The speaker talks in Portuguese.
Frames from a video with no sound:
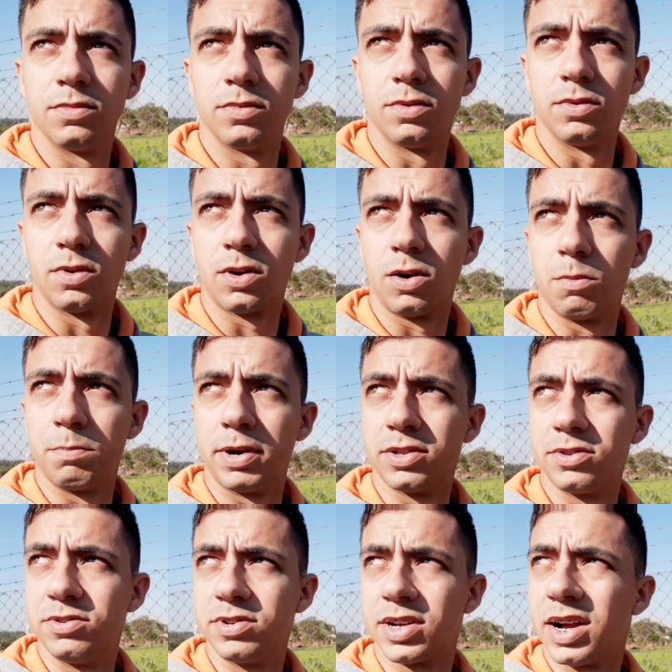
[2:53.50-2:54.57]
num local
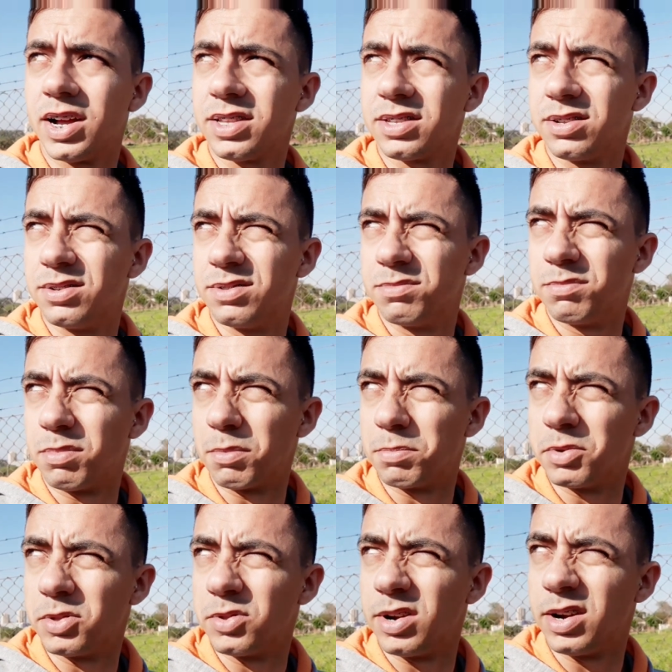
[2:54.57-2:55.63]
perto de casa
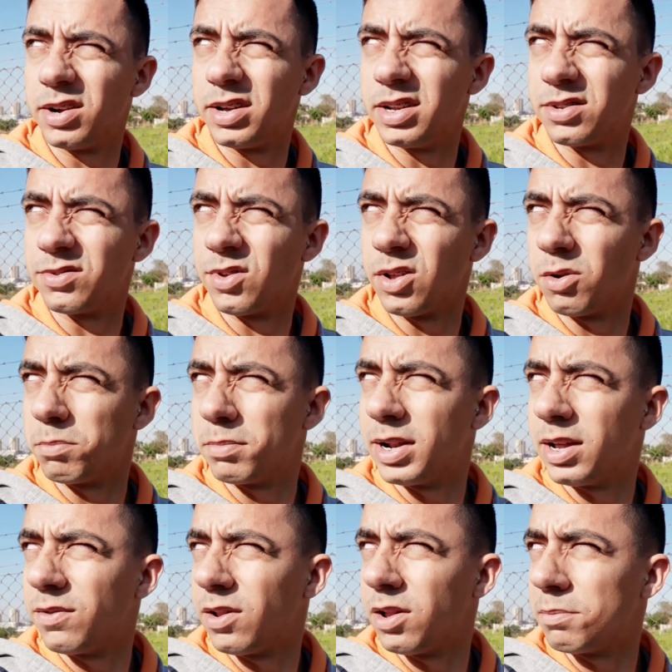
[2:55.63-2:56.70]
pendurar eles na
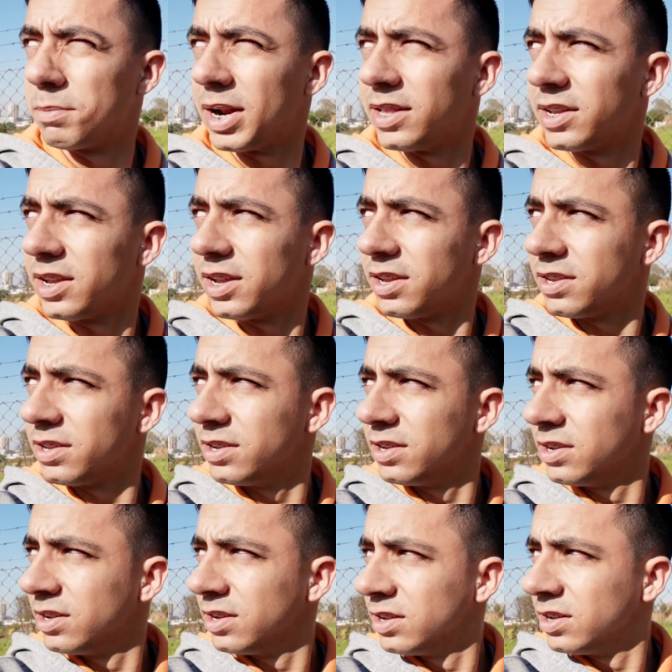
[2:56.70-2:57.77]
lambrada, na lambrada aqui.
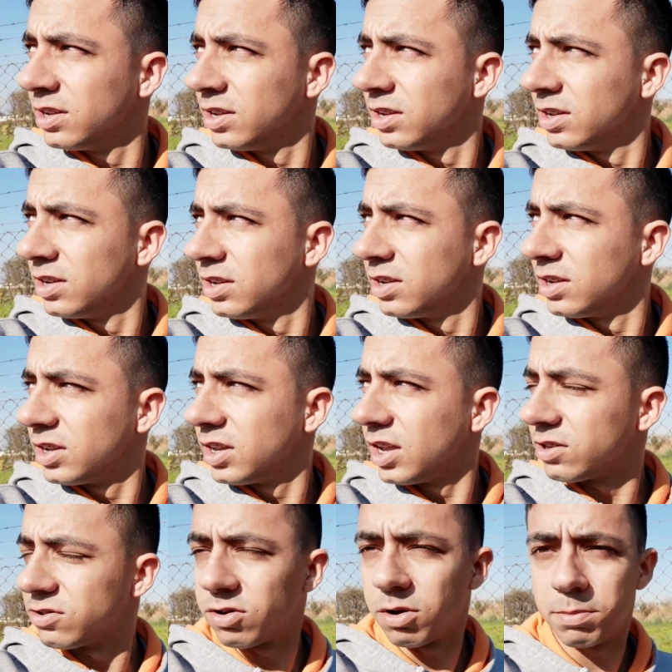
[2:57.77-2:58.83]
Que
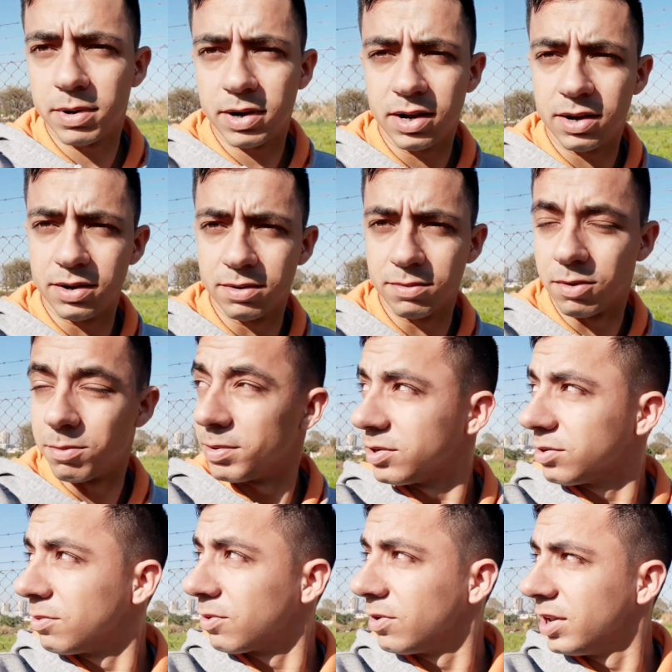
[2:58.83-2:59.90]
é só pra. Vou
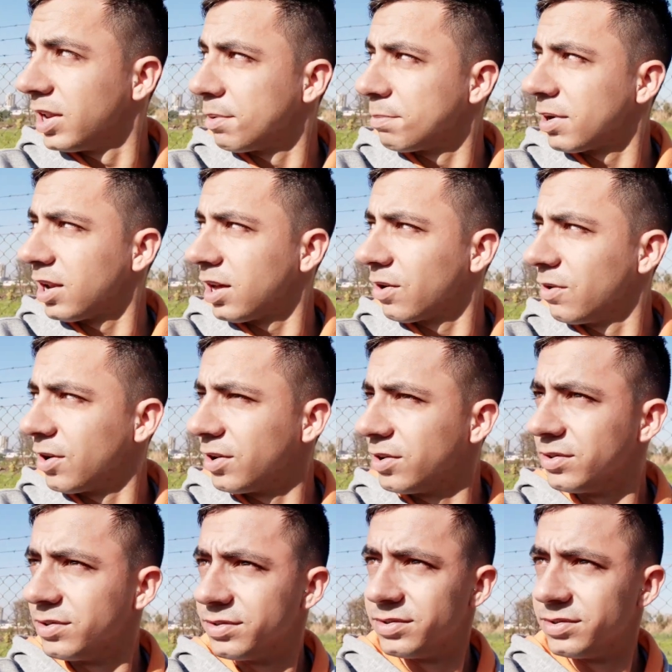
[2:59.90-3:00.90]
filmar com ele pra lá agora.